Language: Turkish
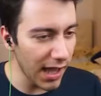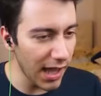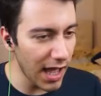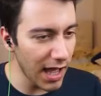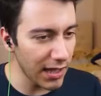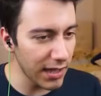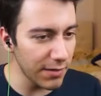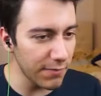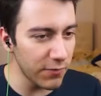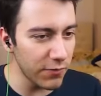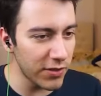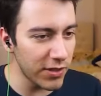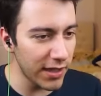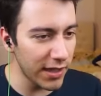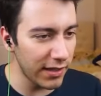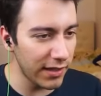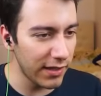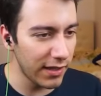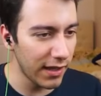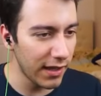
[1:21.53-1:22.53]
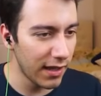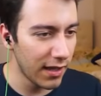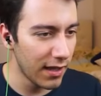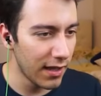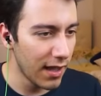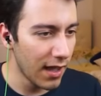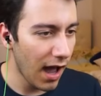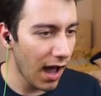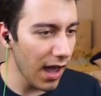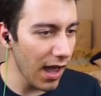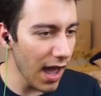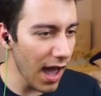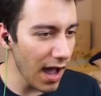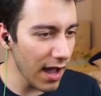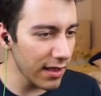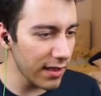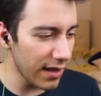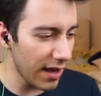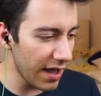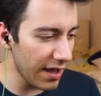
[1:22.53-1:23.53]
Ayaklı müzik.
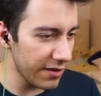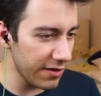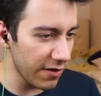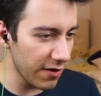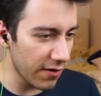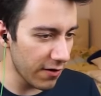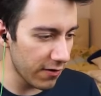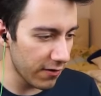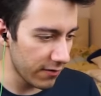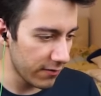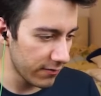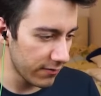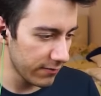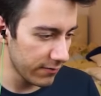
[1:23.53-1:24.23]
Ayaklı radyo.